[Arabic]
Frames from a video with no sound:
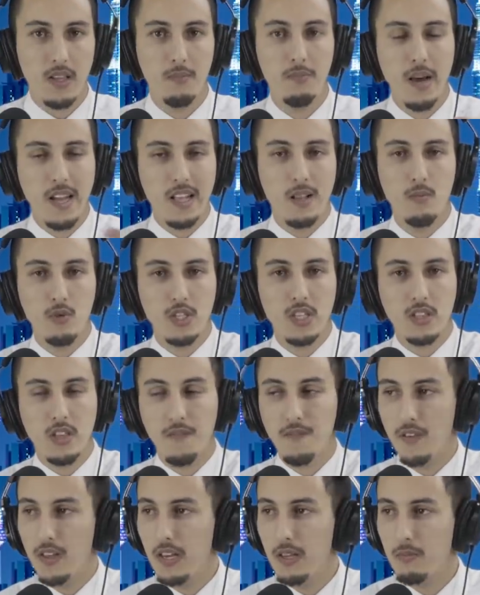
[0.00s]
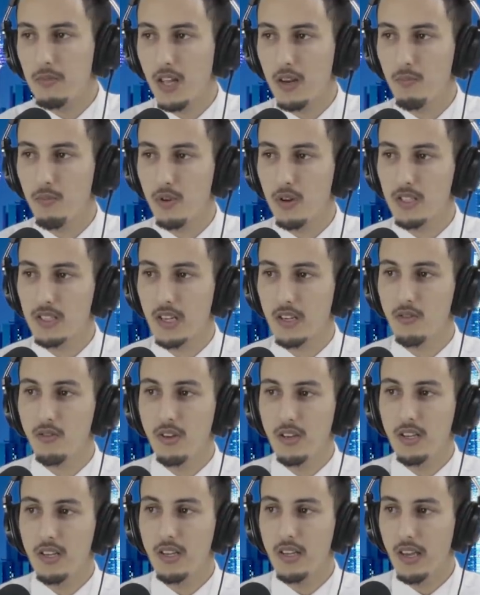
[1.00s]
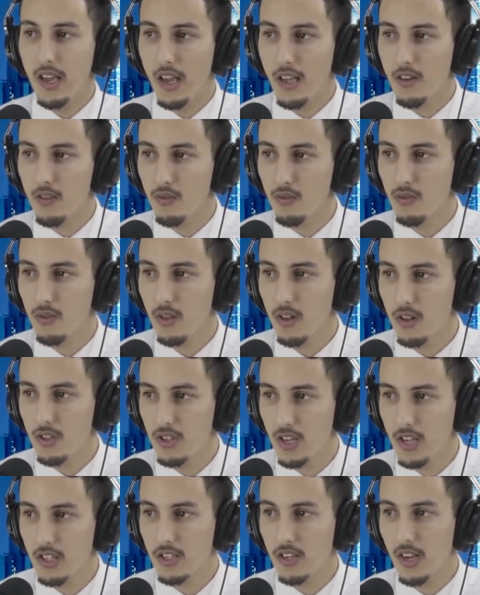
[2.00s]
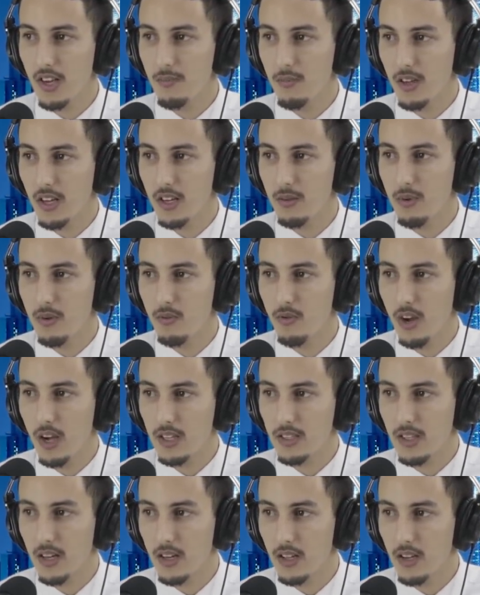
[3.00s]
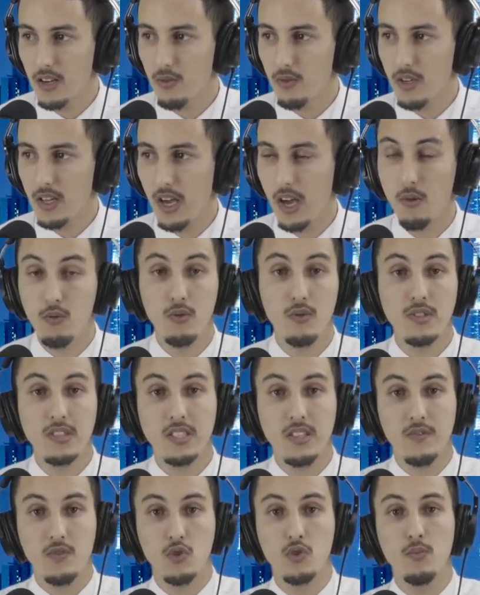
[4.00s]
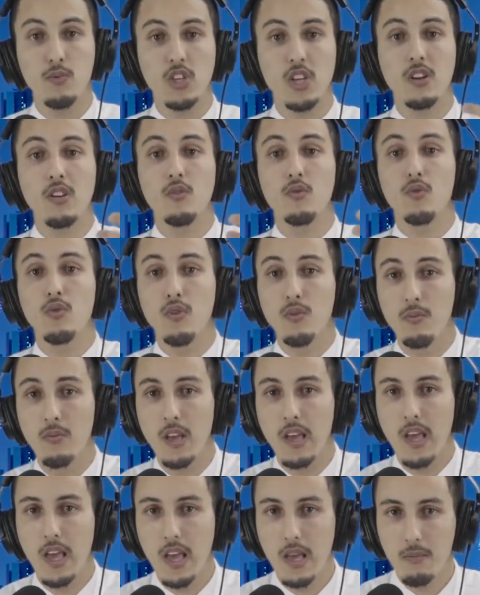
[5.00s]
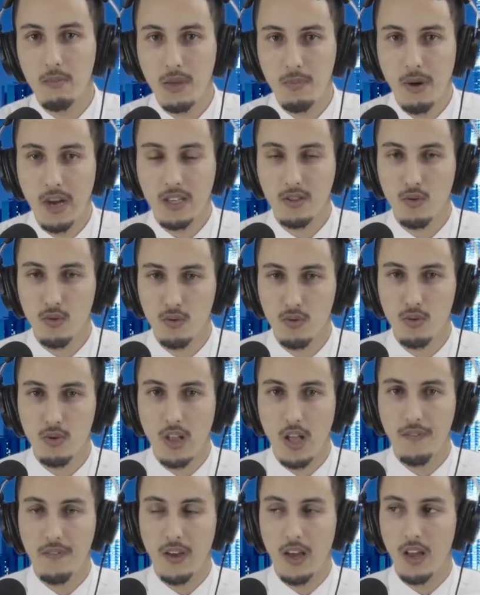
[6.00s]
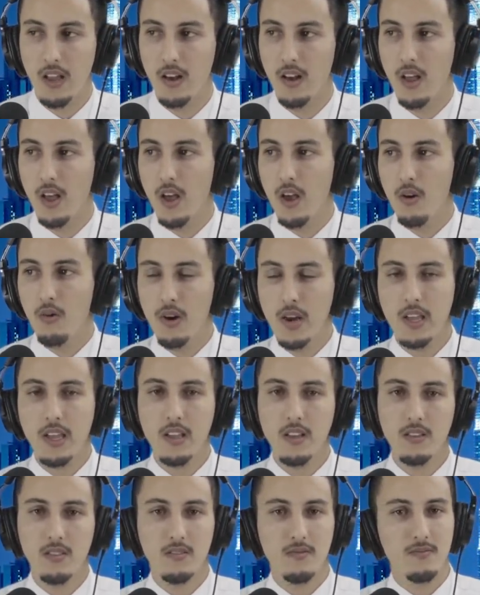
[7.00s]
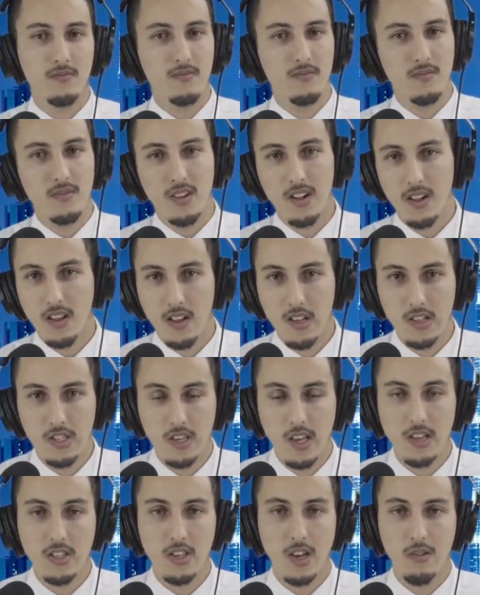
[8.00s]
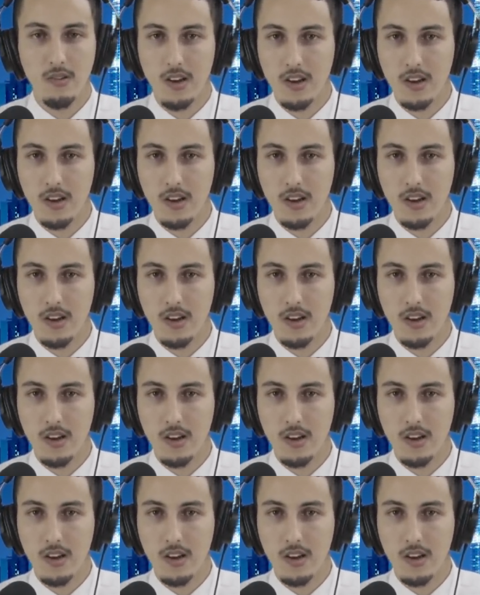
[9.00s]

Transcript: بعض المتطفلين من البوليزاريو يعني كيعايروا الجيش المغربي بواحد الطريقه وكيحاولوا يستفزوه باش انه يقوم ببعض ردود الافعال ولكن الجيش او